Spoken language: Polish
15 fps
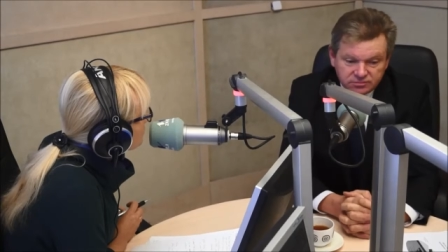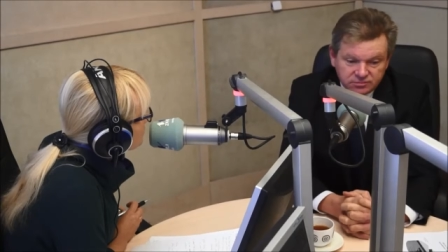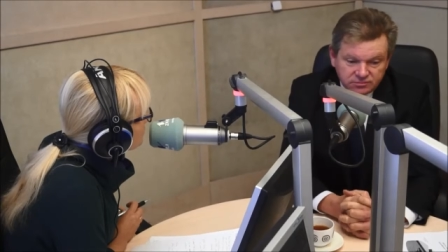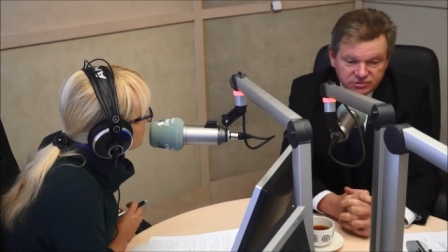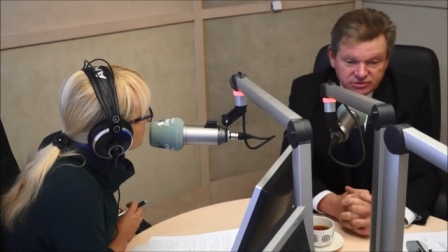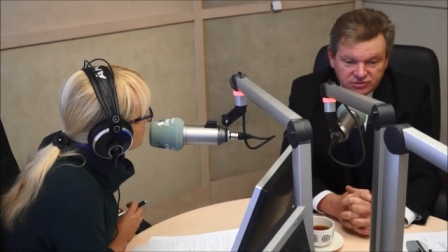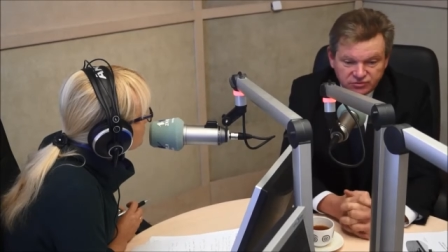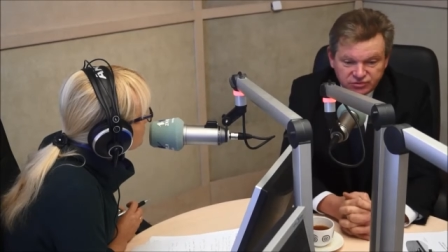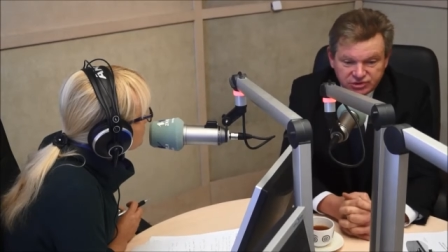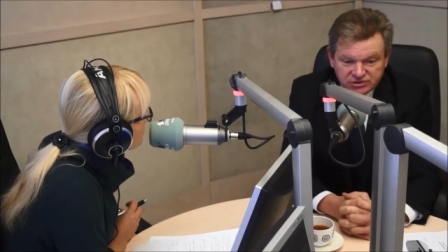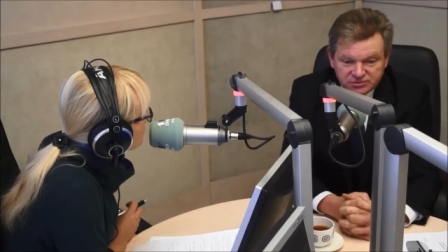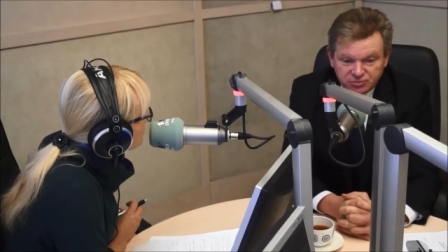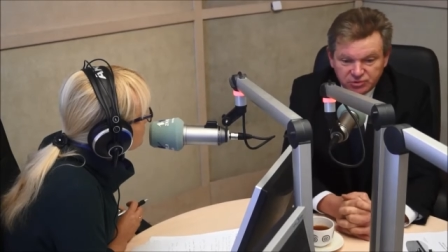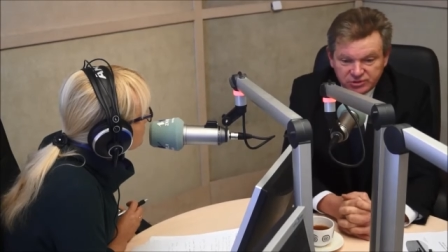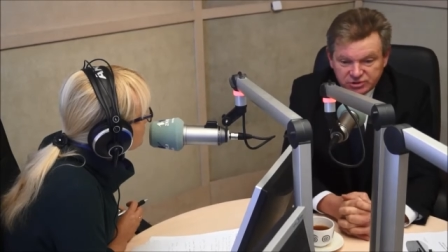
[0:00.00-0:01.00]
Myślę, że
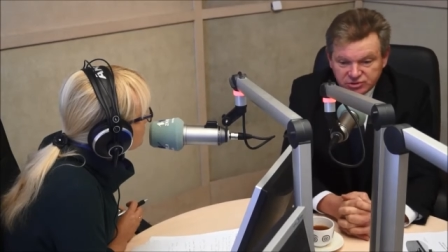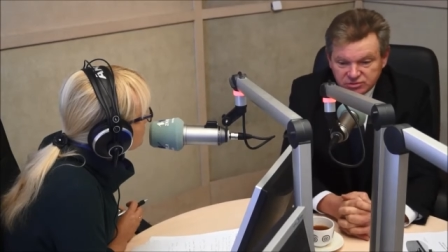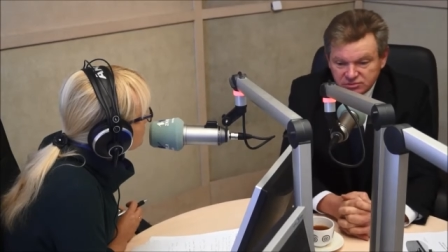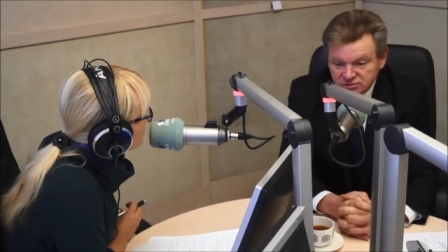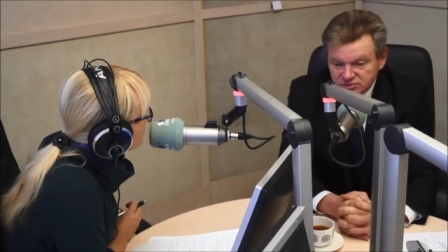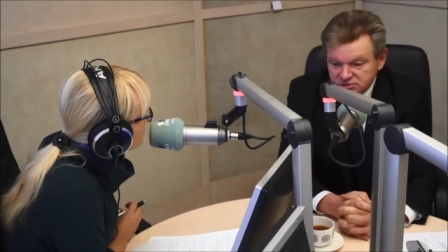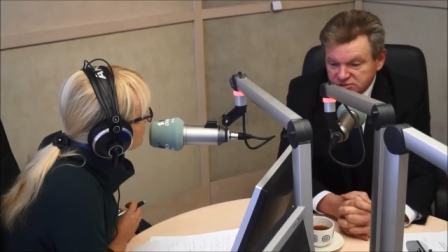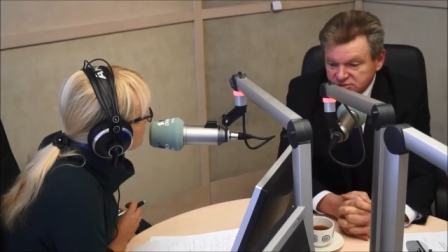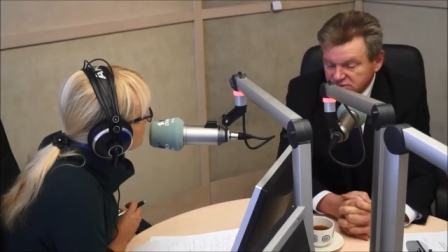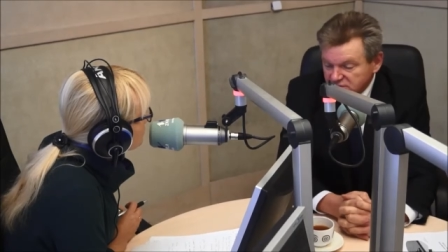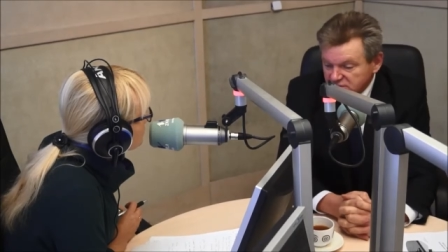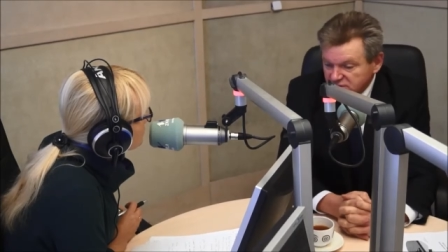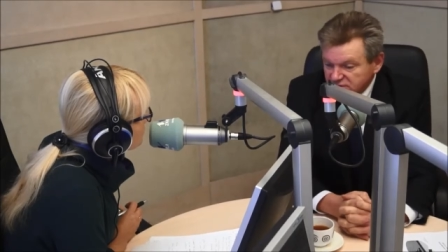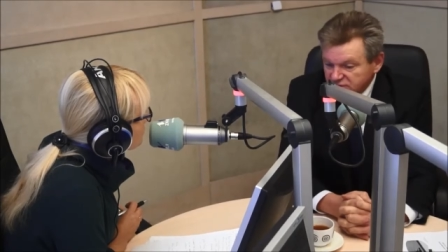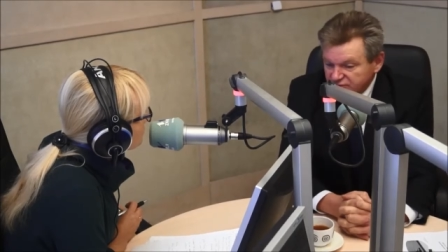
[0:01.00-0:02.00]
społeczność
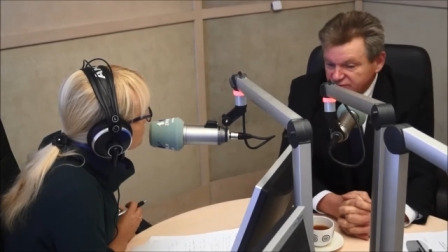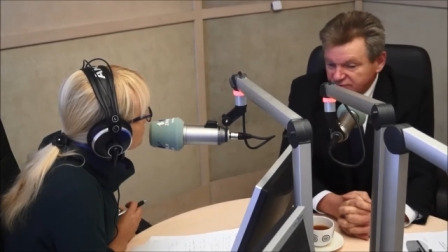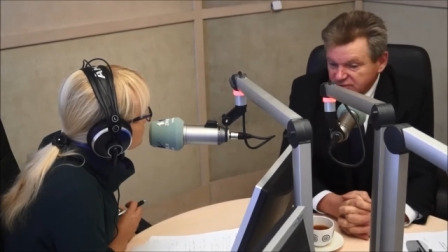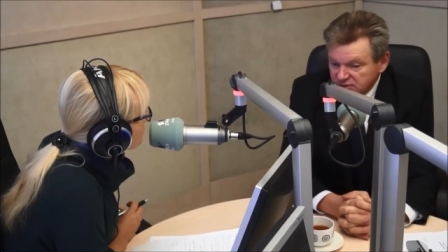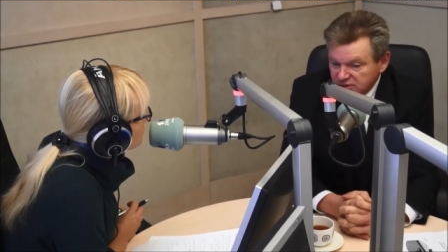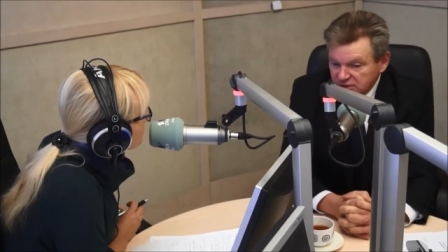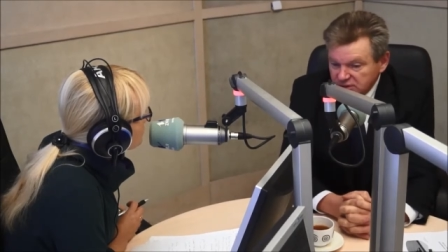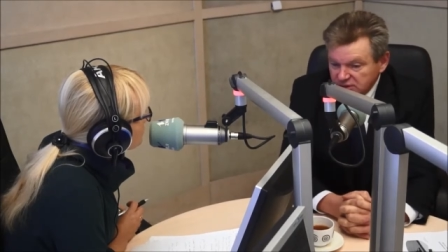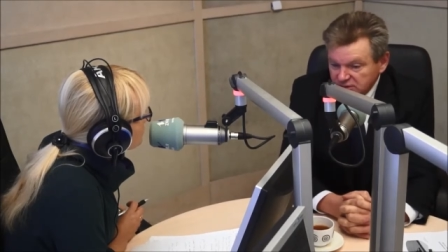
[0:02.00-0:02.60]
y, Litwy